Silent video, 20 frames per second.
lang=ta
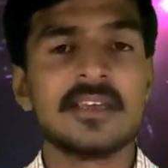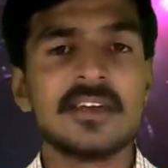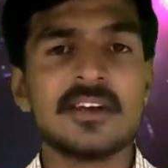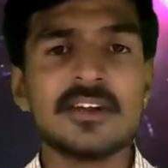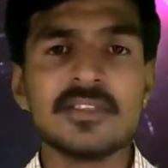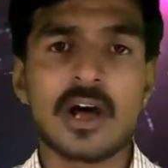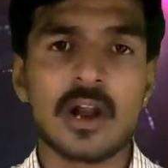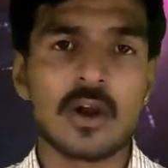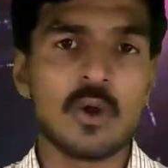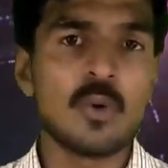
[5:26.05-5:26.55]

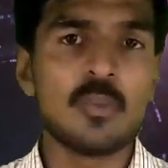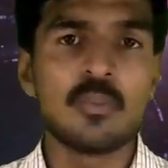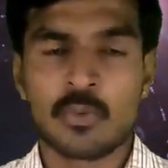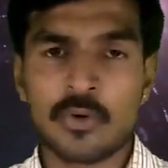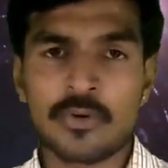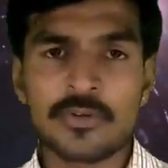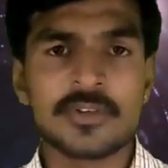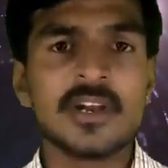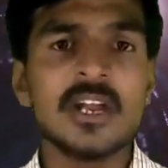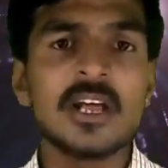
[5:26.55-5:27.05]
இருந்தாலும்
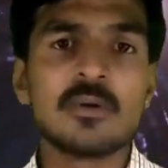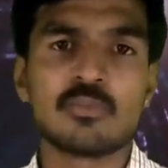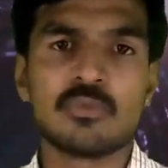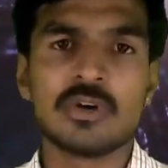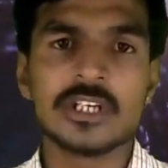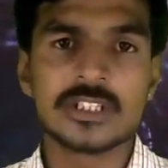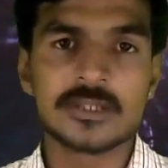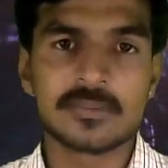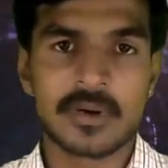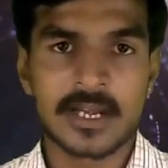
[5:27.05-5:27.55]
ஒரு சிலர்
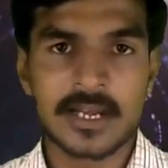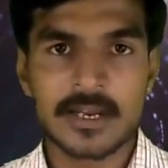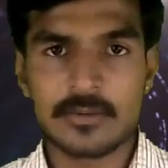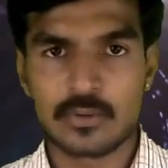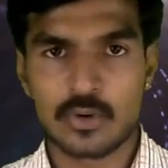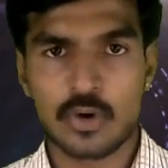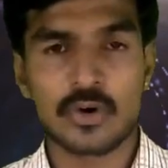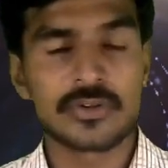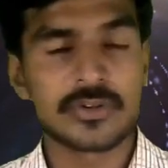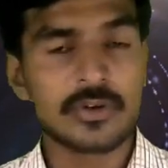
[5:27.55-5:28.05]
முயற்சி பண்ணி
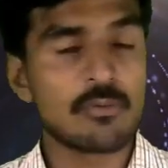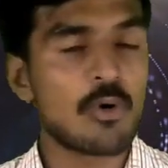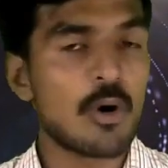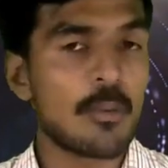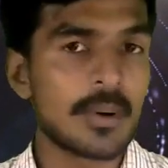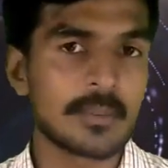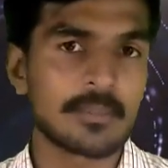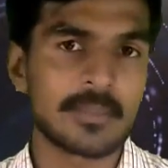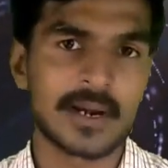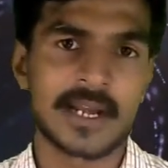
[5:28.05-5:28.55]
டோர்ஸை
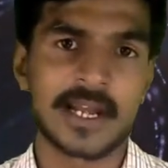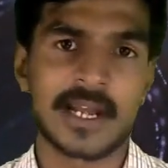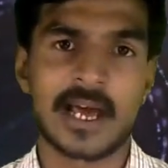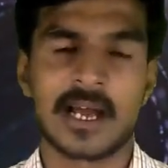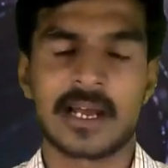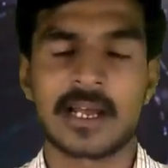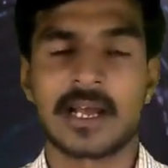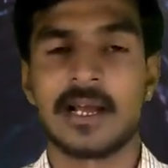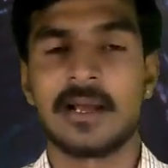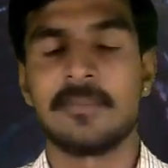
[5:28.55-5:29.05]
ஓபன்
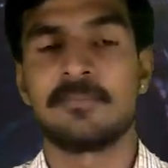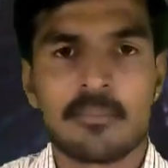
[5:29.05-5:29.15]
பண்ணினாங்க